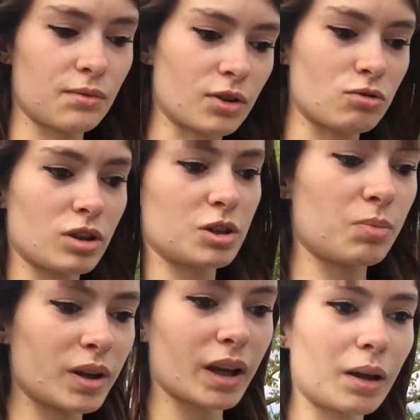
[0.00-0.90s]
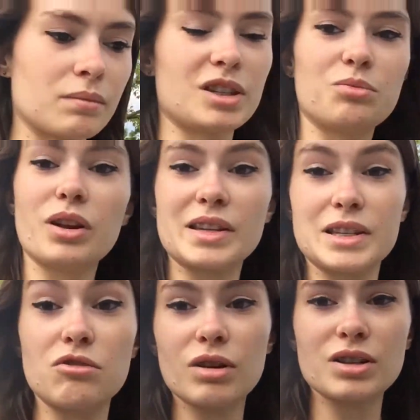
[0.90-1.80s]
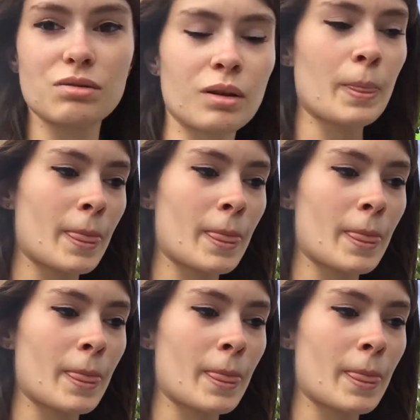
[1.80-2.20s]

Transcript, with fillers: enfin je lui expliquerai un petit peu la situation.